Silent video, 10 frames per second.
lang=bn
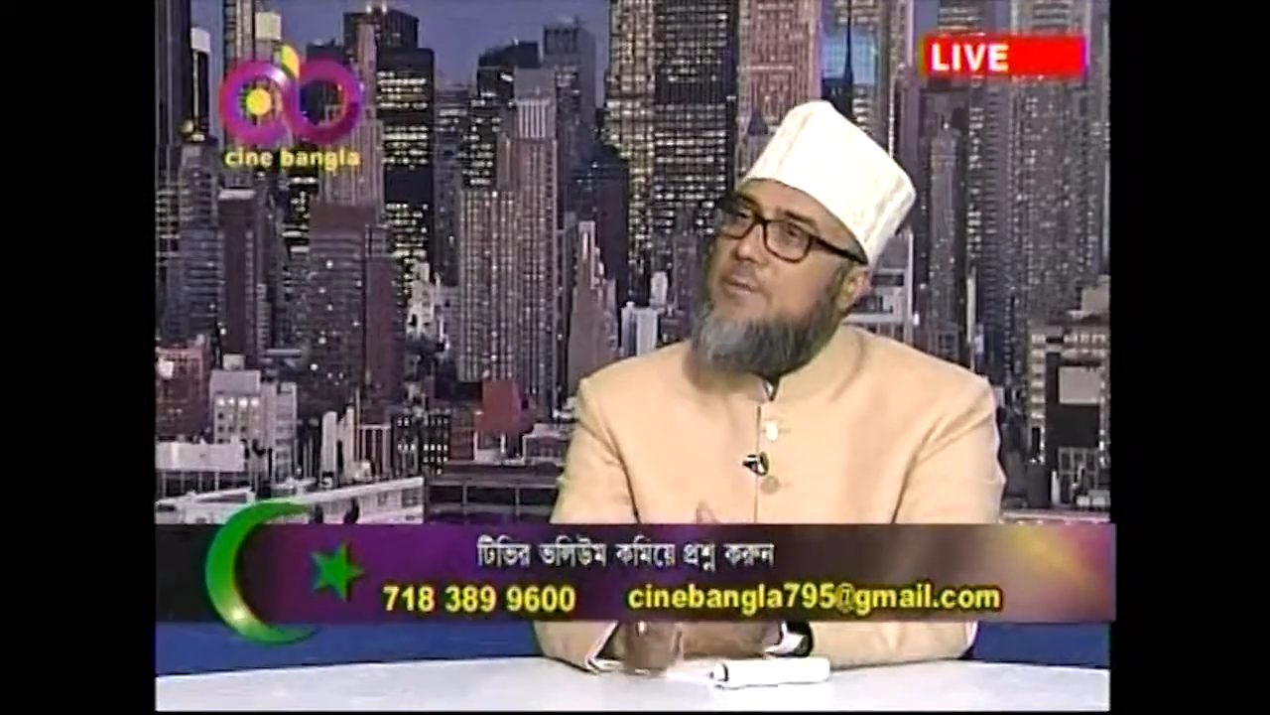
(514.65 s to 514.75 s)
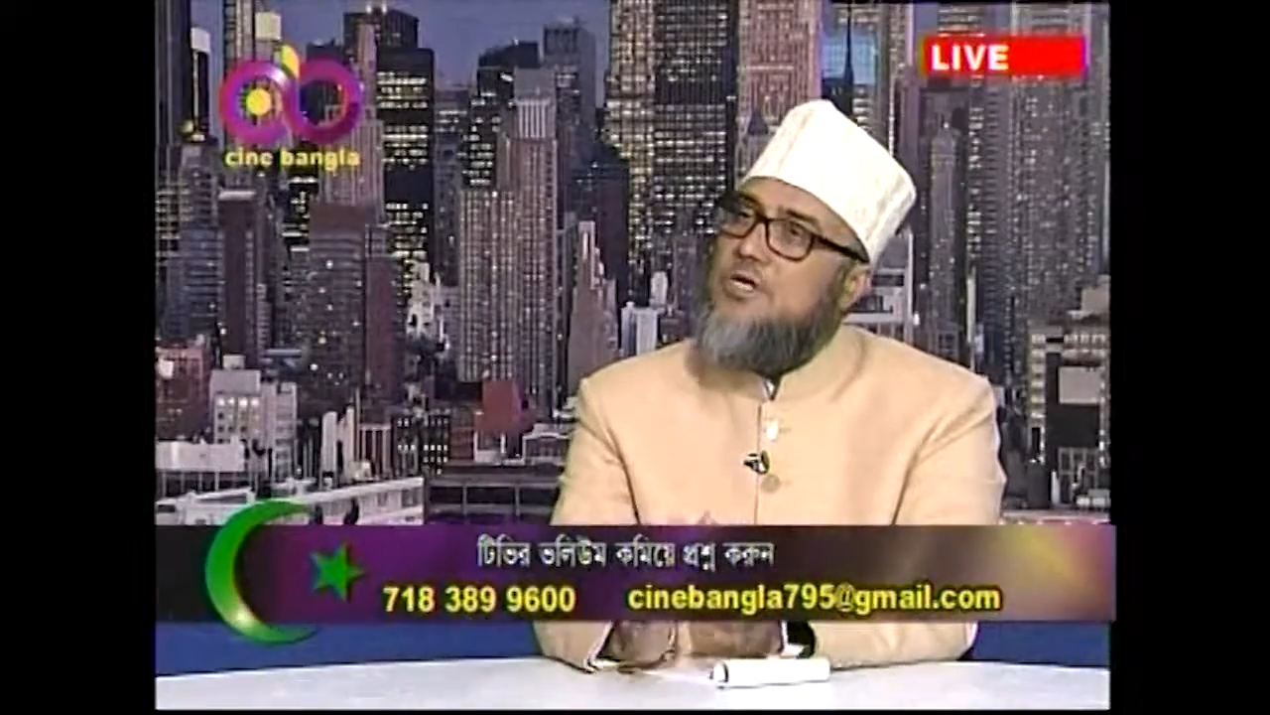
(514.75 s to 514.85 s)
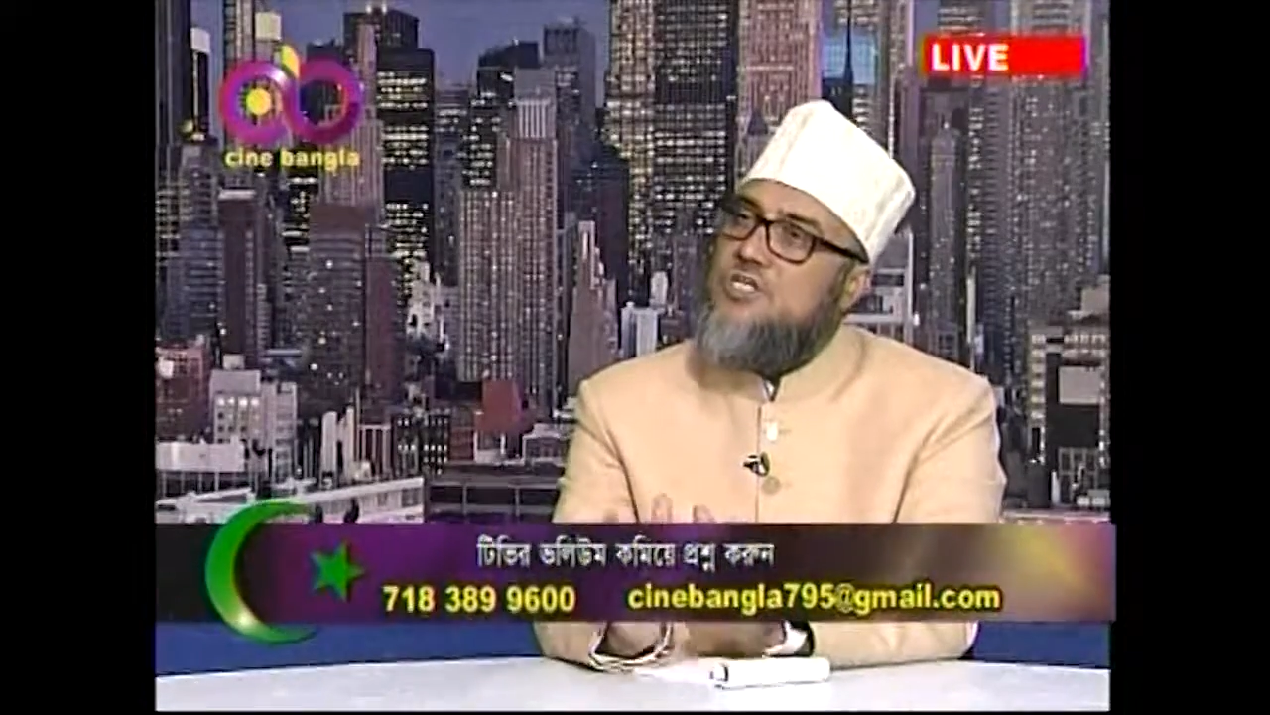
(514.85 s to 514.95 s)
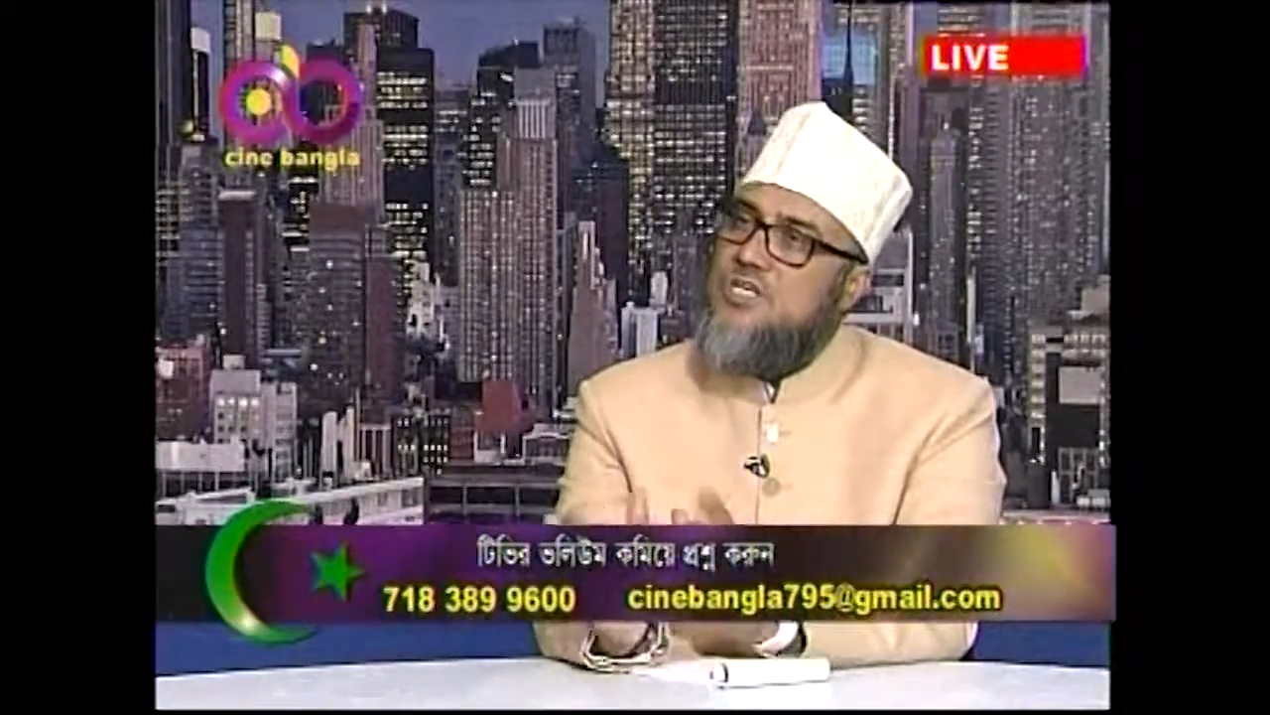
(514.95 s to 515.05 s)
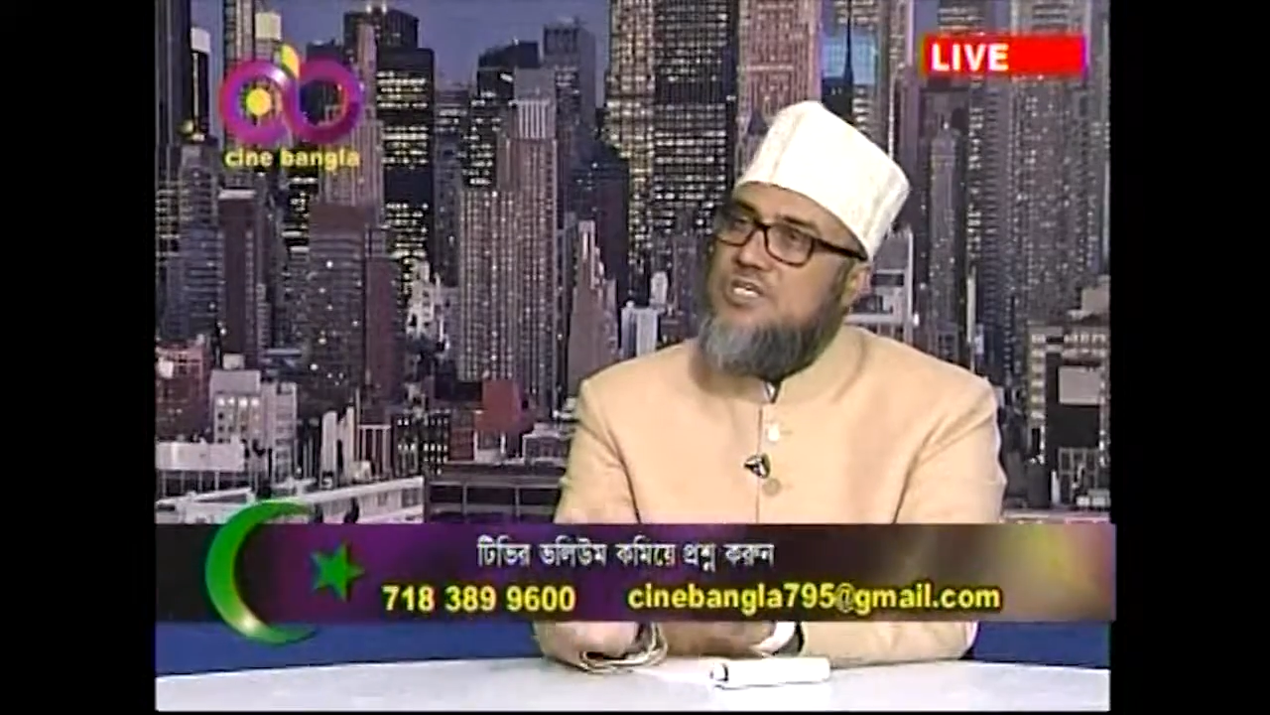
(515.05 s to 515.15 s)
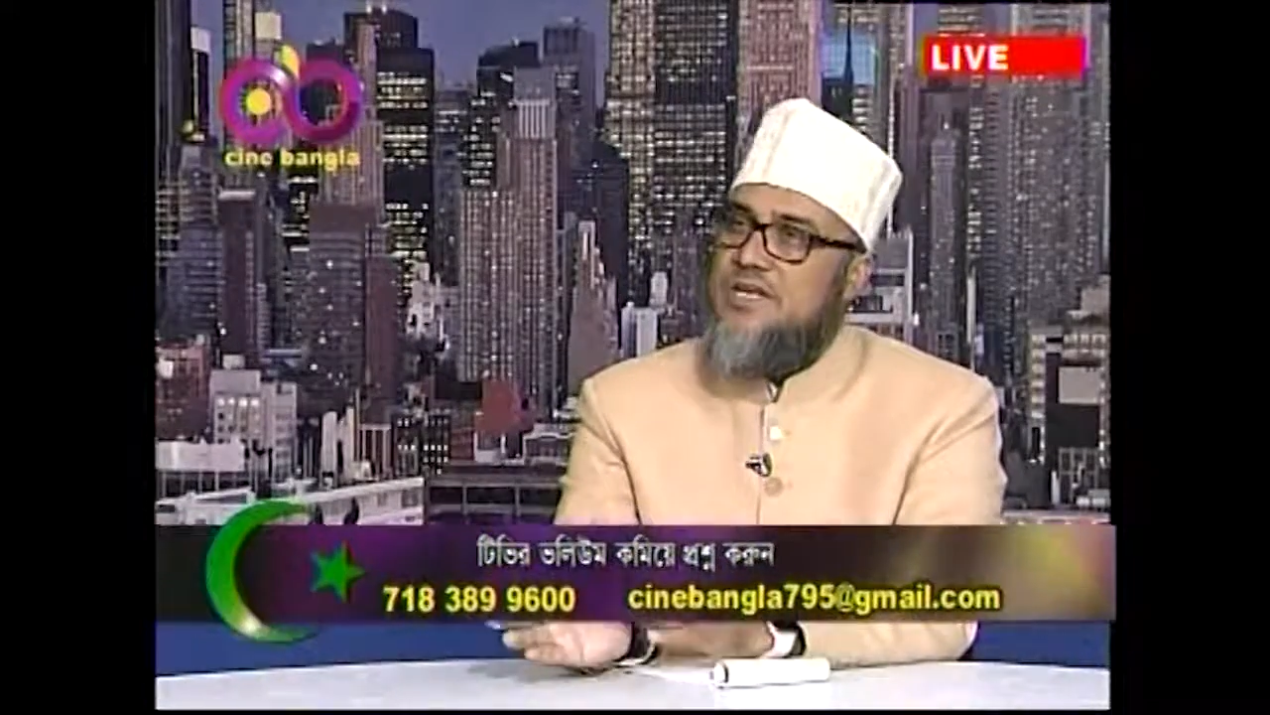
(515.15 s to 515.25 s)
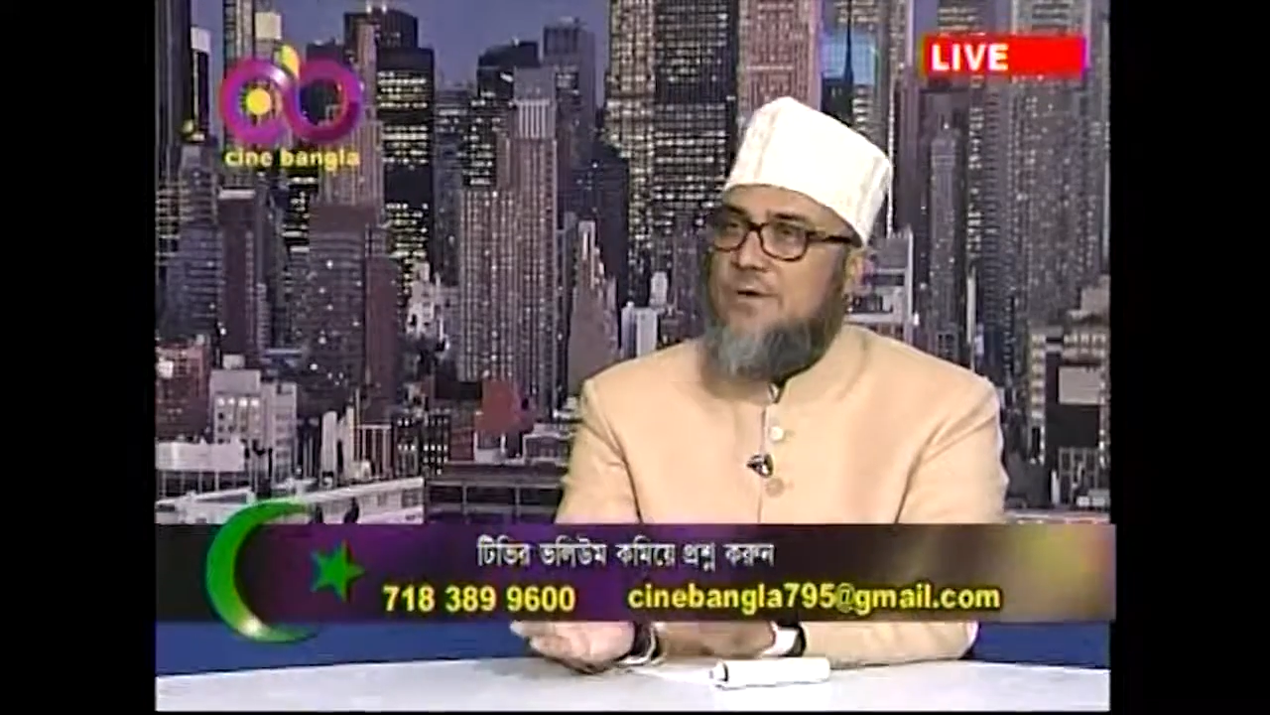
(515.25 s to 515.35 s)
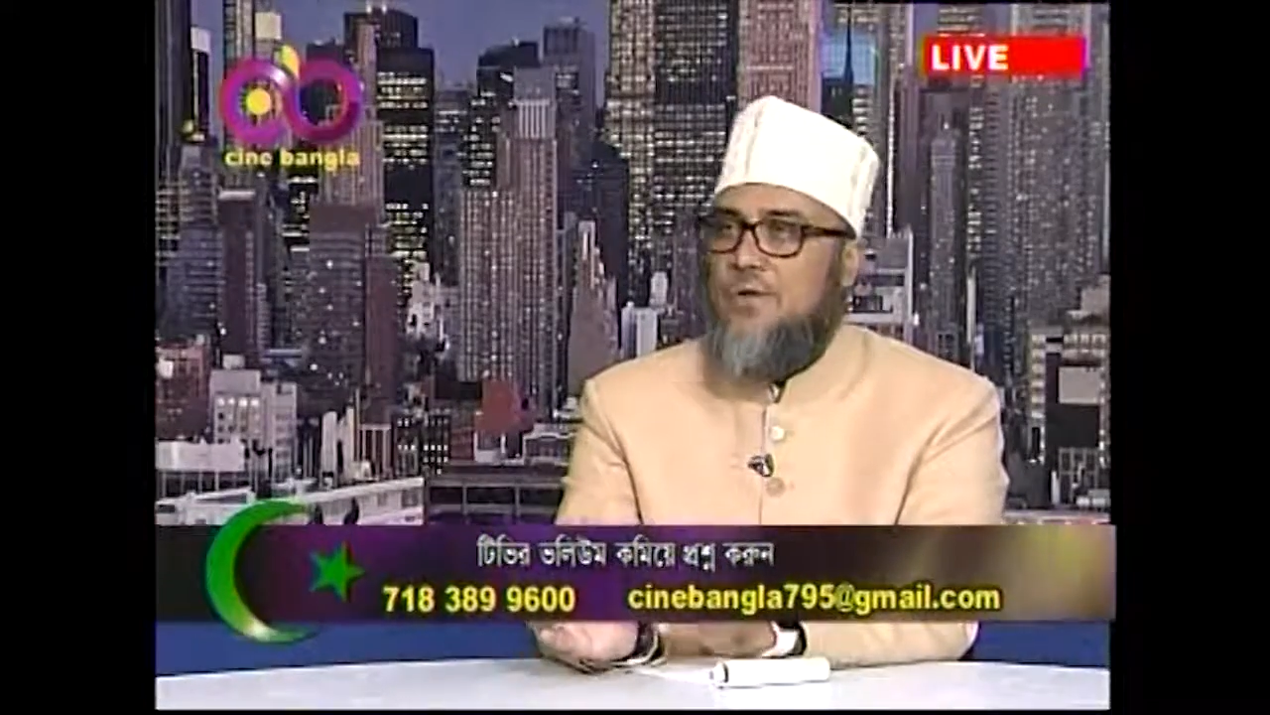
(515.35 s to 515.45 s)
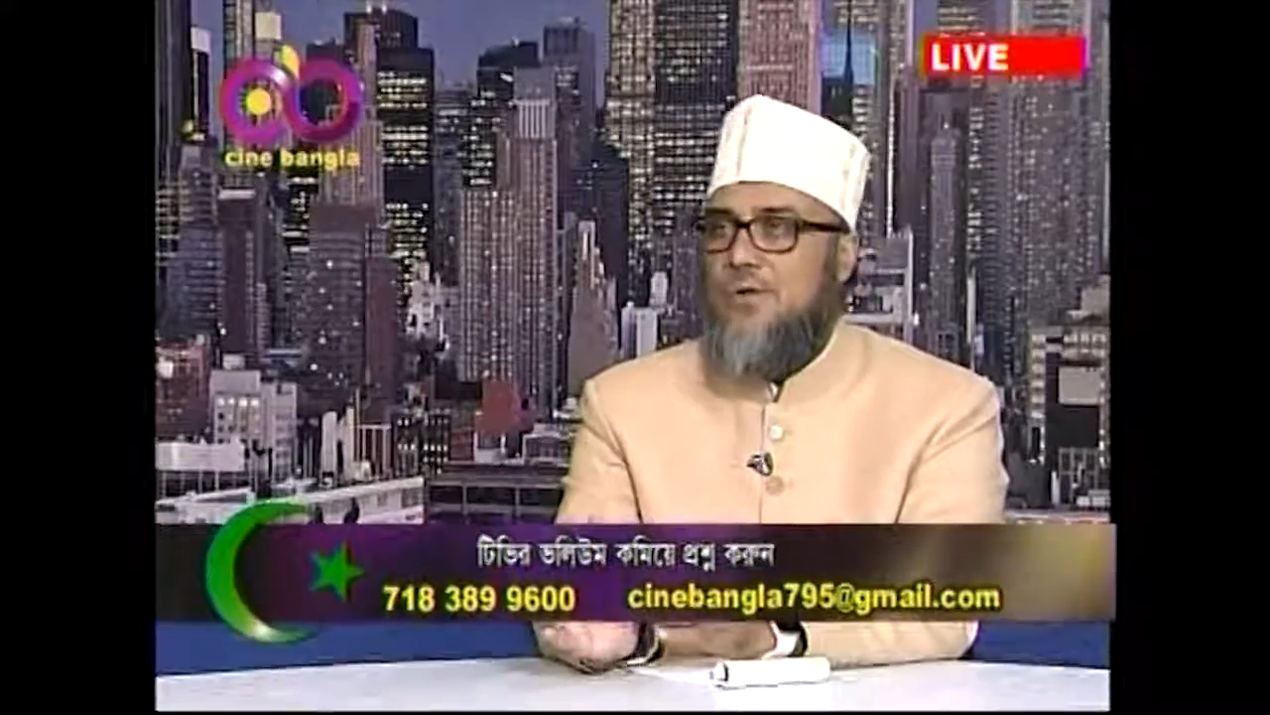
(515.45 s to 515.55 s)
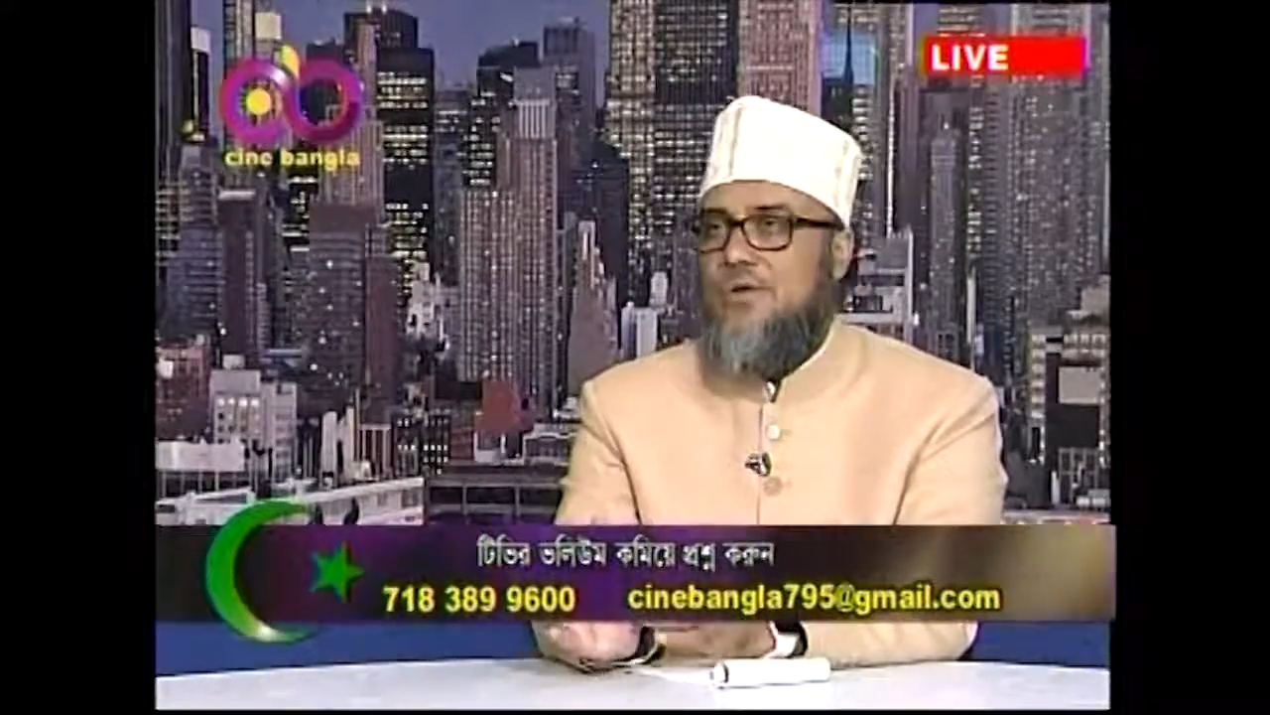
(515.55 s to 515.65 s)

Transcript: এবং শেষেও